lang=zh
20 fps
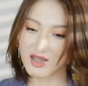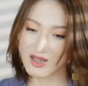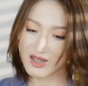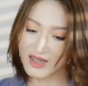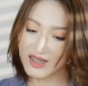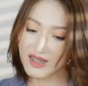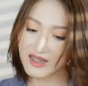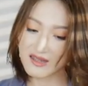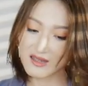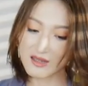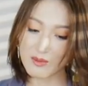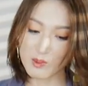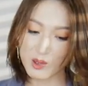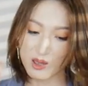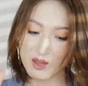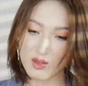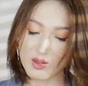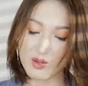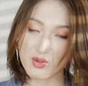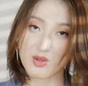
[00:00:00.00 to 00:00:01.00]
硬那么
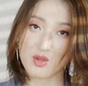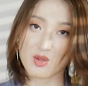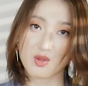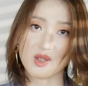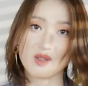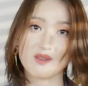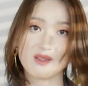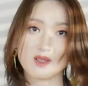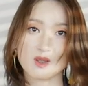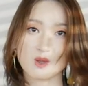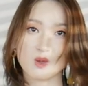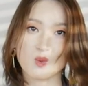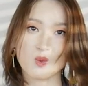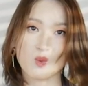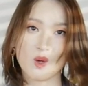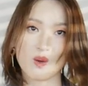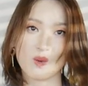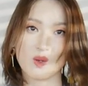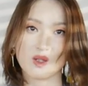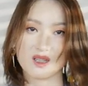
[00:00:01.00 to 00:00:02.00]
一丢丢，因为从
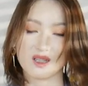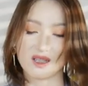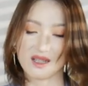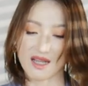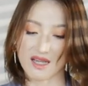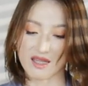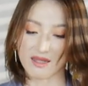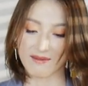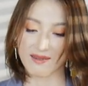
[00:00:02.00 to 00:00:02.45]
官网上看，